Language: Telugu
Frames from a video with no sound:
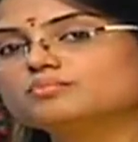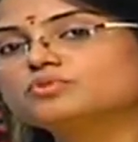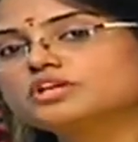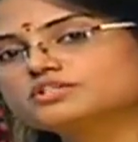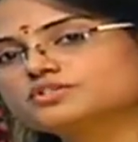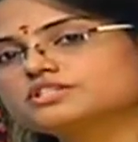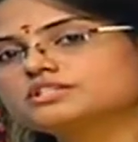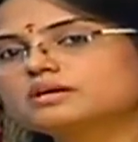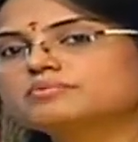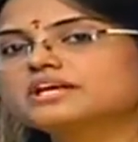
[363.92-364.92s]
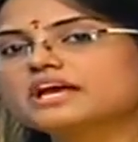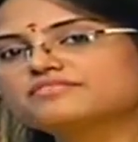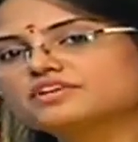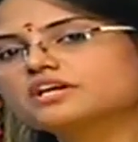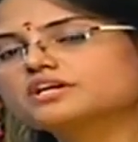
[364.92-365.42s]
బుటాస్ వచ్చింది కాబట్టి
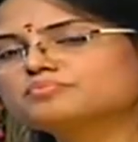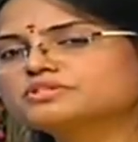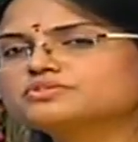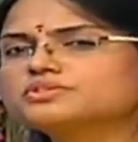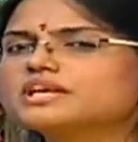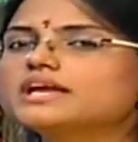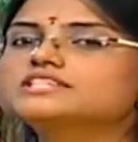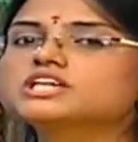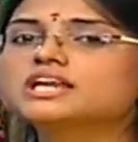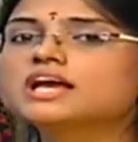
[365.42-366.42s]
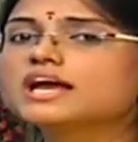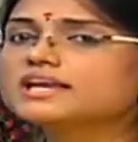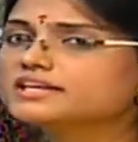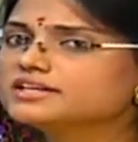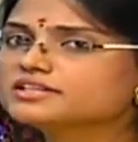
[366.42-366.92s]
హెవీగా కనిపిస్తుంది చాలా
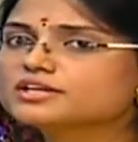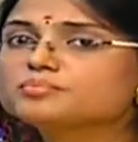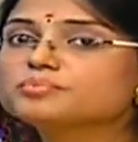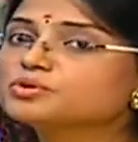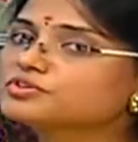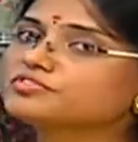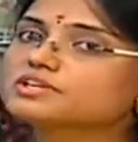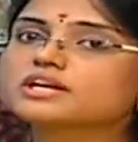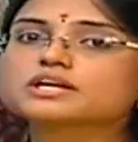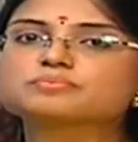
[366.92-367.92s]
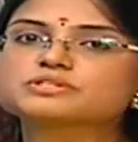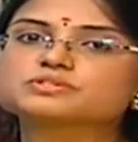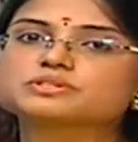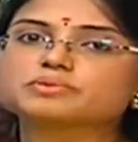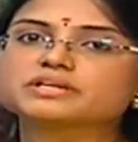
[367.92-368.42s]
ఎలిగెంట్గా బ్యూటిఫుల్గా కనిపిస్తుంది